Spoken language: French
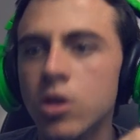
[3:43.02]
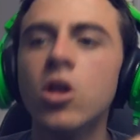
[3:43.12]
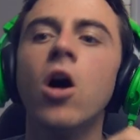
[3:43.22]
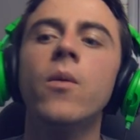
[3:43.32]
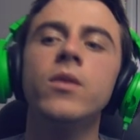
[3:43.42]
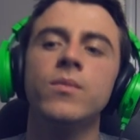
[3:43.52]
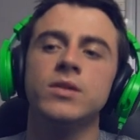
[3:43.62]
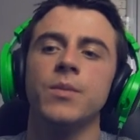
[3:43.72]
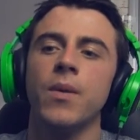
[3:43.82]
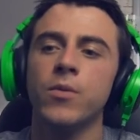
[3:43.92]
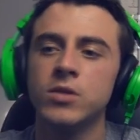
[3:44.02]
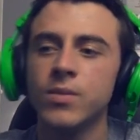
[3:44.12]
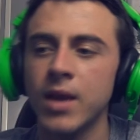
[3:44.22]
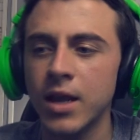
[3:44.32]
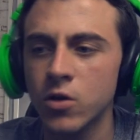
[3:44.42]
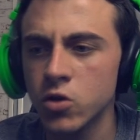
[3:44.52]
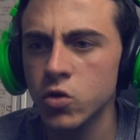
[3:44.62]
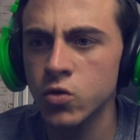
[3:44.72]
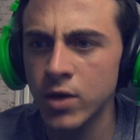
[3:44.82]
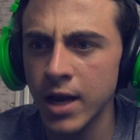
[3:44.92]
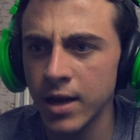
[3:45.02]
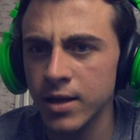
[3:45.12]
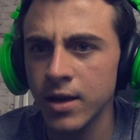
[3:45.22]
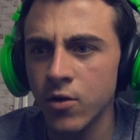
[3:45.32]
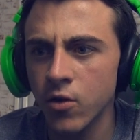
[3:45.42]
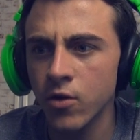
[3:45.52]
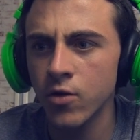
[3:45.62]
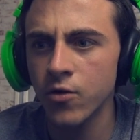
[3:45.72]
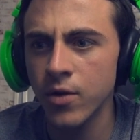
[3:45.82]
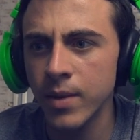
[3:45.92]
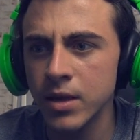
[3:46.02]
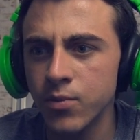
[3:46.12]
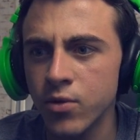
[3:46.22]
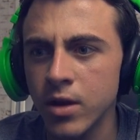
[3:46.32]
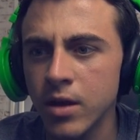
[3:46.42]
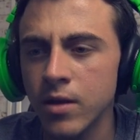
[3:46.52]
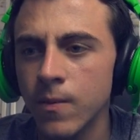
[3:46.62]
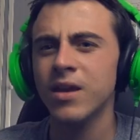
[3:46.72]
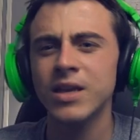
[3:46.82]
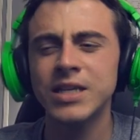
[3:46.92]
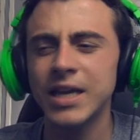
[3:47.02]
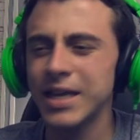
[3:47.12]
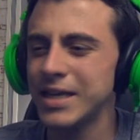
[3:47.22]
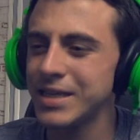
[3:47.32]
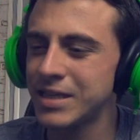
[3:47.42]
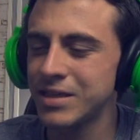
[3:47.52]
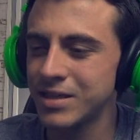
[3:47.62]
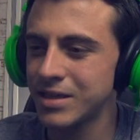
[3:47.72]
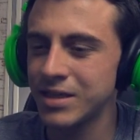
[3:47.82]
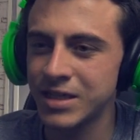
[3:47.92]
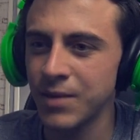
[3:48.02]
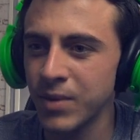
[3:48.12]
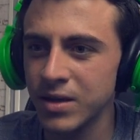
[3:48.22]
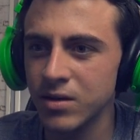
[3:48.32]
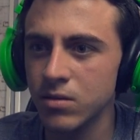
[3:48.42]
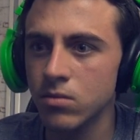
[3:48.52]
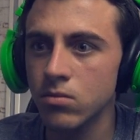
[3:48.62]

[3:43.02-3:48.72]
Non, non mais c'est pas possible, il y a quelque chose, quelqu'un qui le fait manipuler. J'ai, j'ai appris...